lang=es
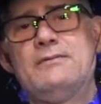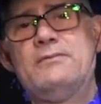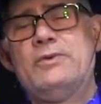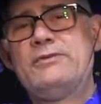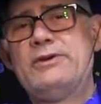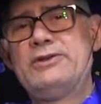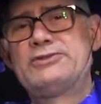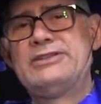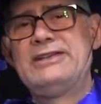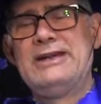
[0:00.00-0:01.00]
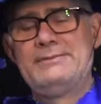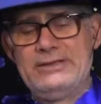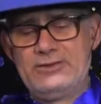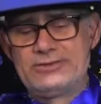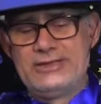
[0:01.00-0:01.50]
Muy buenos días
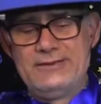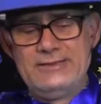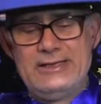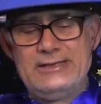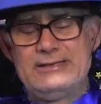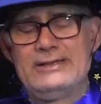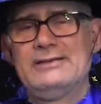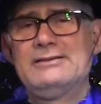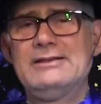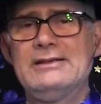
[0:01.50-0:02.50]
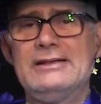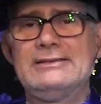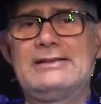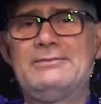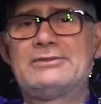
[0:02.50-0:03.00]
amigos televidentes.
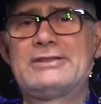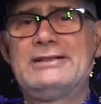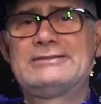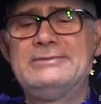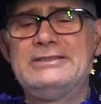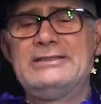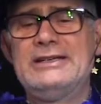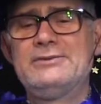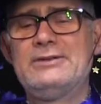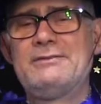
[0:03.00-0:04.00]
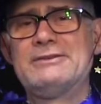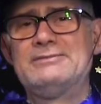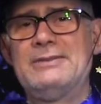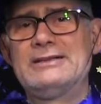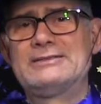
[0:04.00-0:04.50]
Estamos transmitiendo una
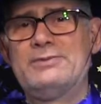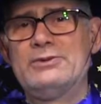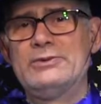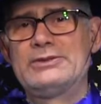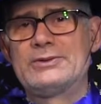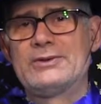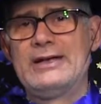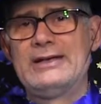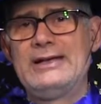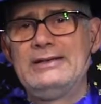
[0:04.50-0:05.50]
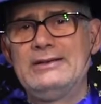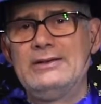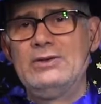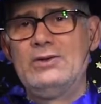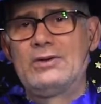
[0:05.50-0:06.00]
vez más por nuestro canal
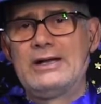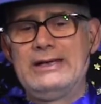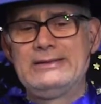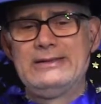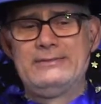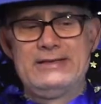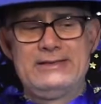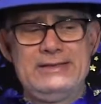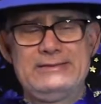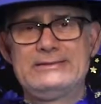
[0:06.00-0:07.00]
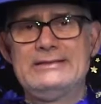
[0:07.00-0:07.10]
local de Madrid.